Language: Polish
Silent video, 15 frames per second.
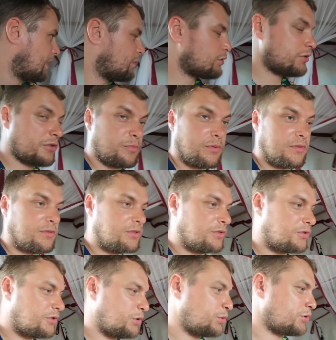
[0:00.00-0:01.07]
Mamy do dyspozycji
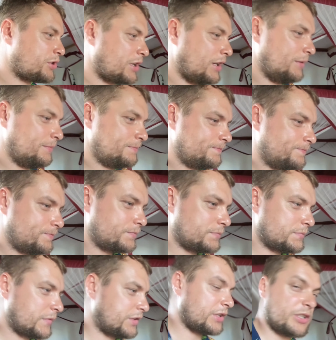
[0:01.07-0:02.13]
trzy łóżka.
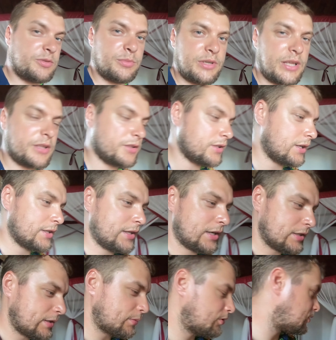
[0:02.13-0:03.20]
Chcieliśmy jedno, dali nam